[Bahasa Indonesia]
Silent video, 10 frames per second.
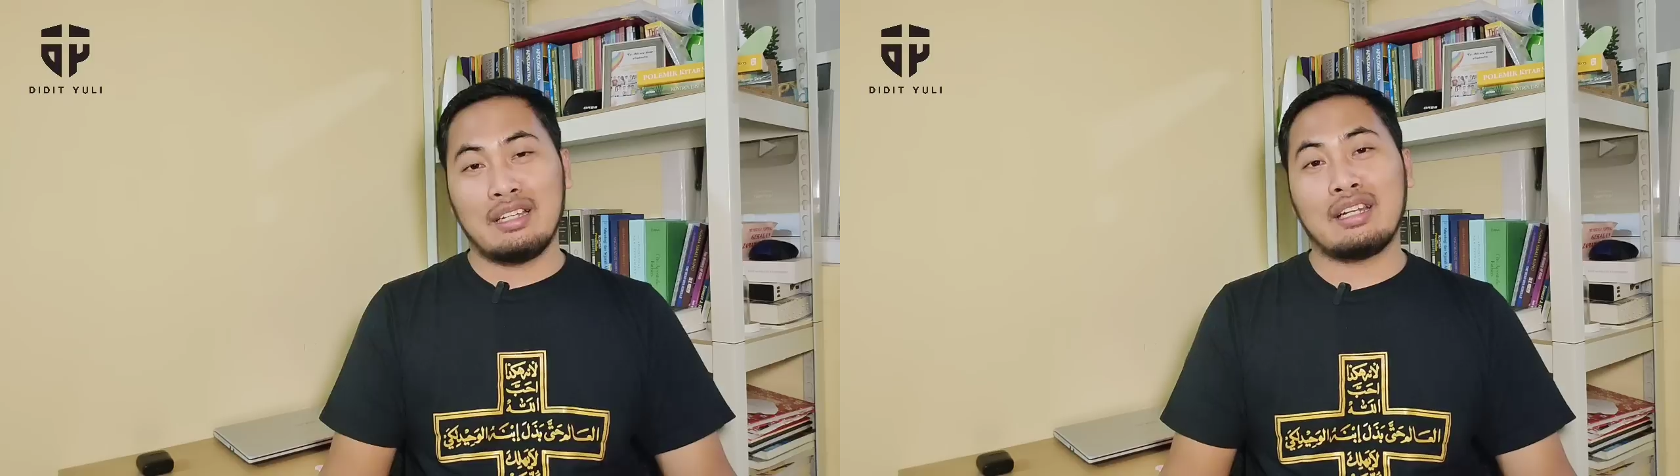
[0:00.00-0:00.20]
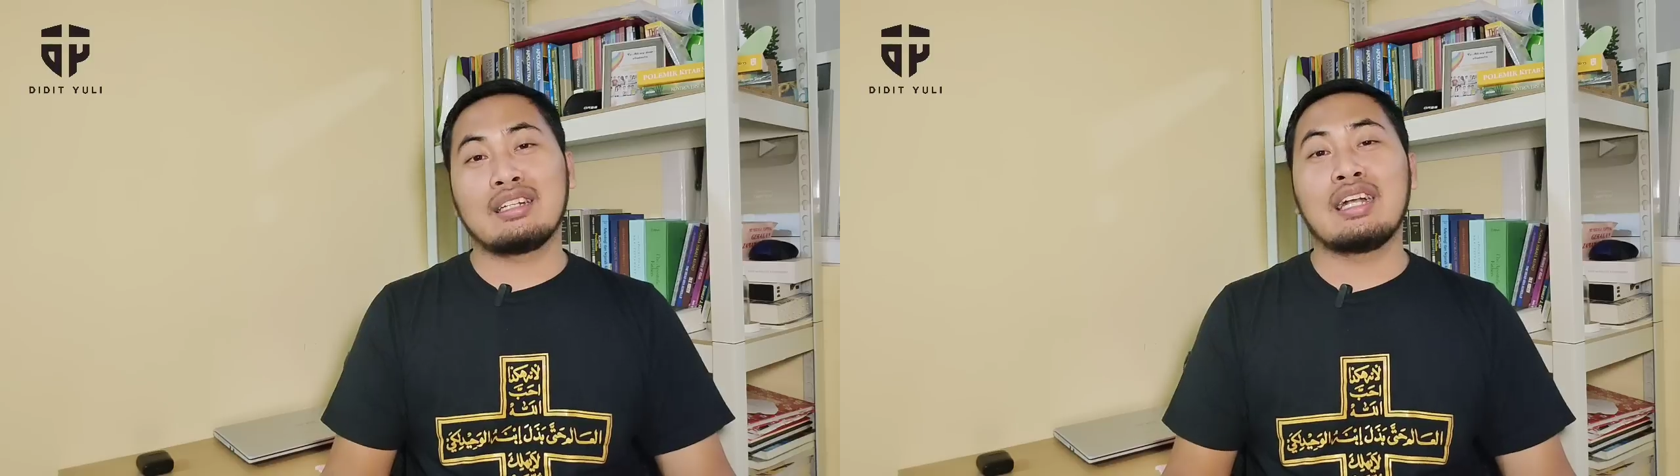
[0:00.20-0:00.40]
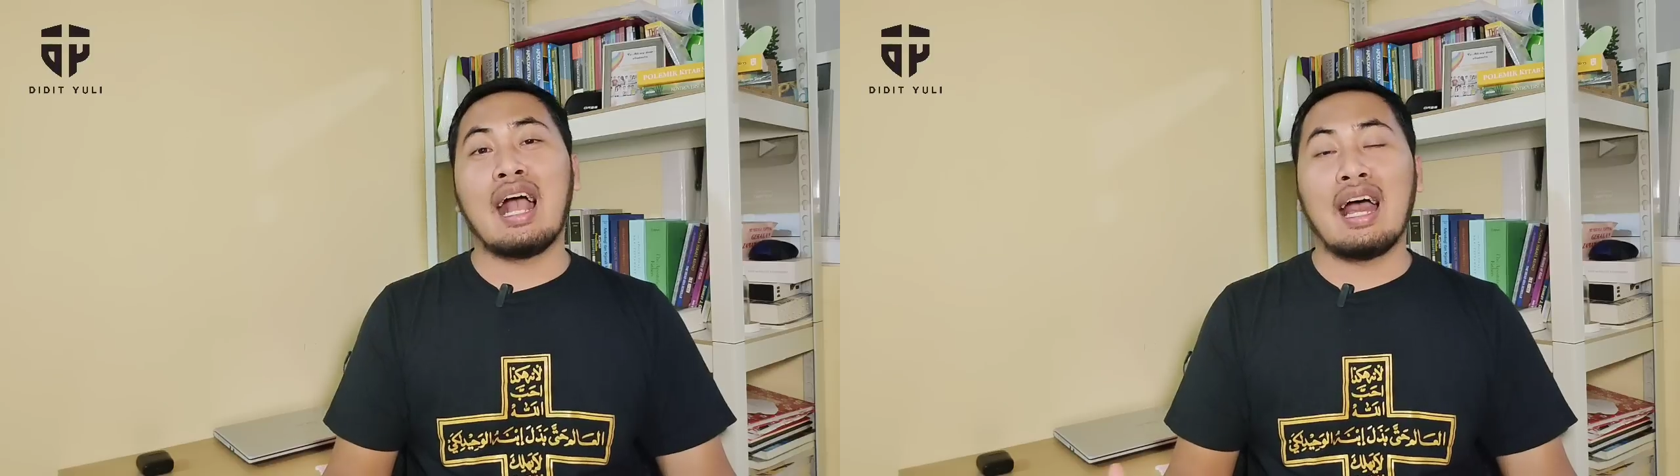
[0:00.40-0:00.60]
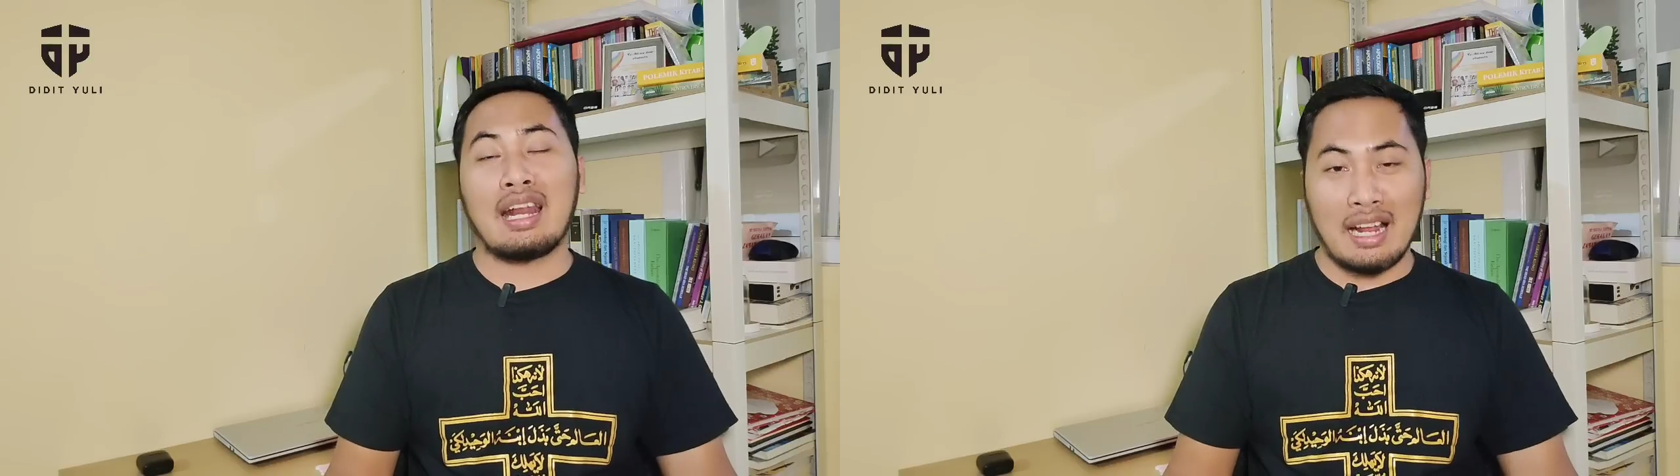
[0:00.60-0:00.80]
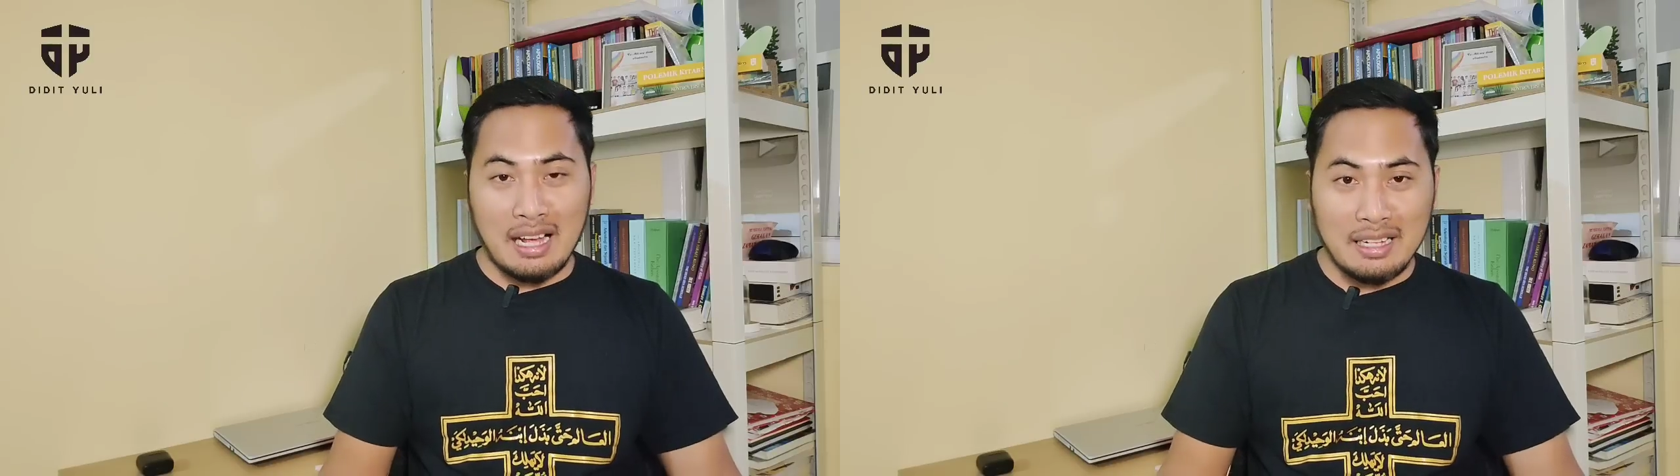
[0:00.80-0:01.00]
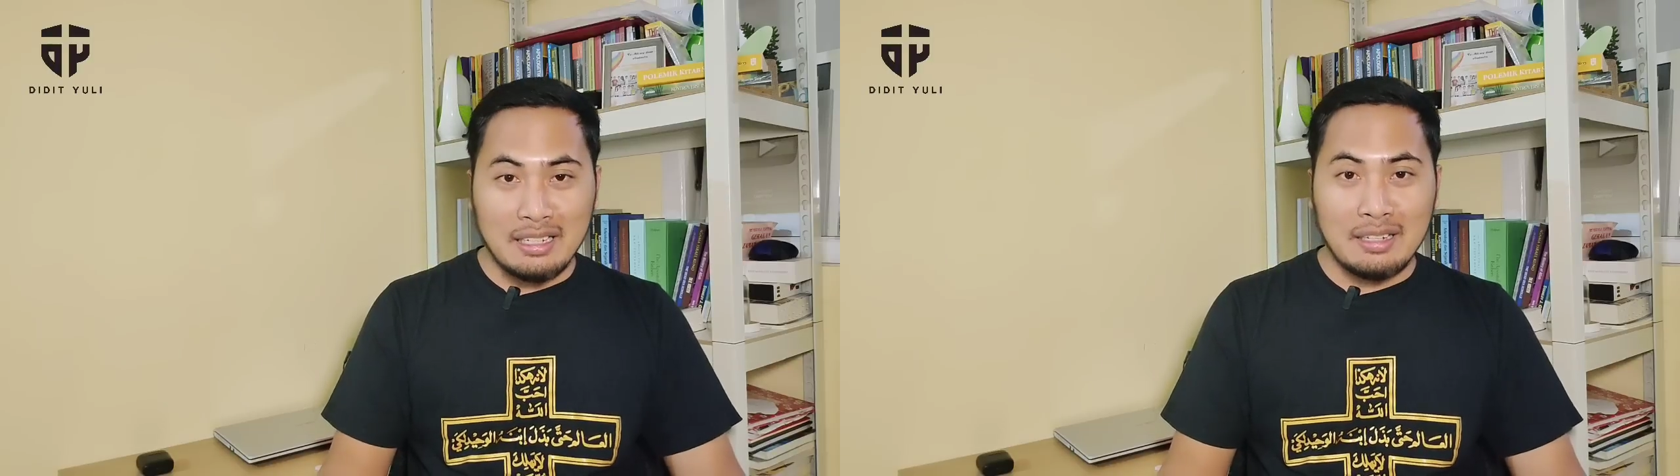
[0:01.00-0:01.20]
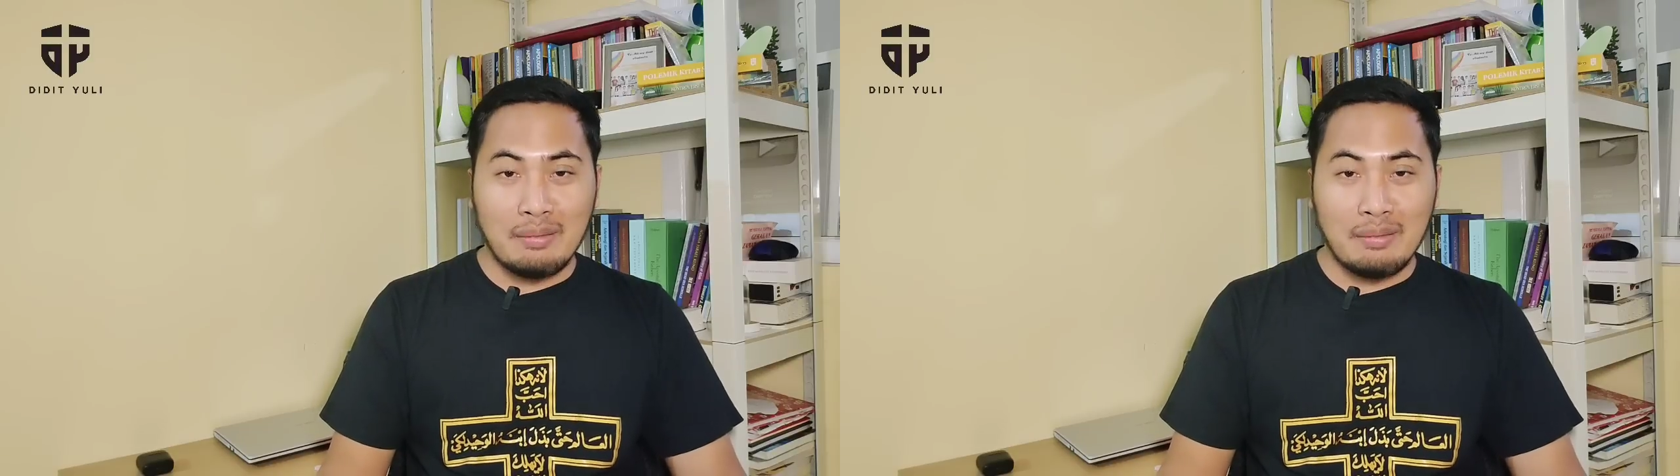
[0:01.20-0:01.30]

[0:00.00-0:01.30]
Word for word: negara